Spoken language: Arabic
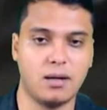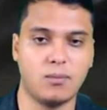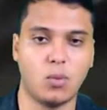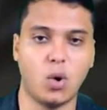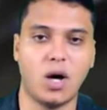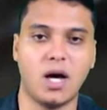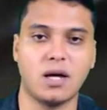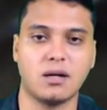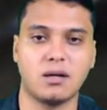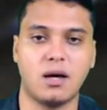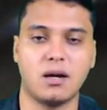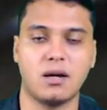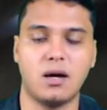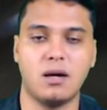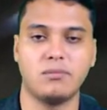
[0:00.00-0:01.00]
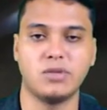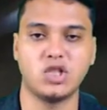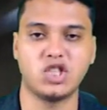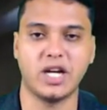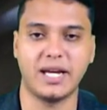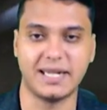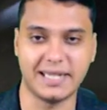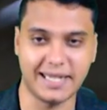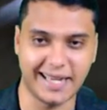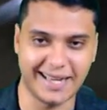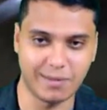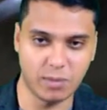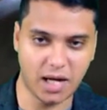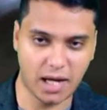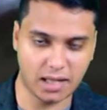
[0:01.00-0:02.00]
محرر بشأنها
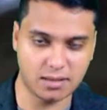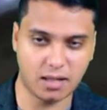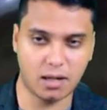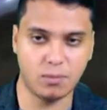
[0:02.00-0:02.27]
محضر